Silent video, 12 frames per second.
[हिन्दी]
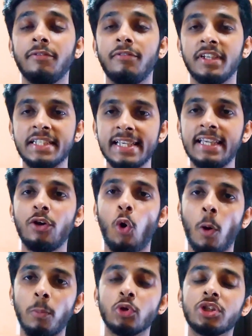एंड वैसे ही
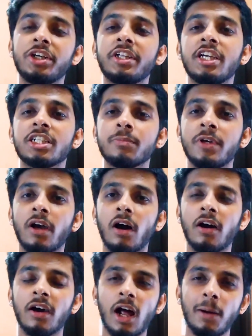ऑपोजिट केस में
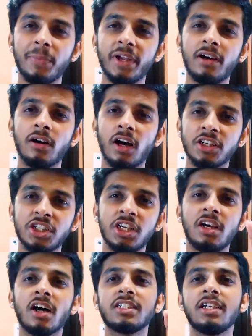अगर आप एक
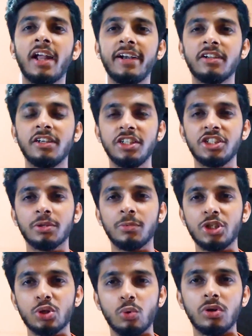अच्छी खासी लाइट कंडीशन
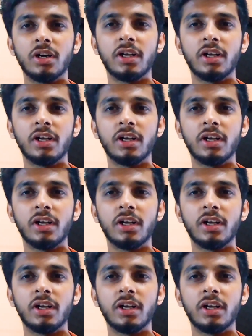में शूट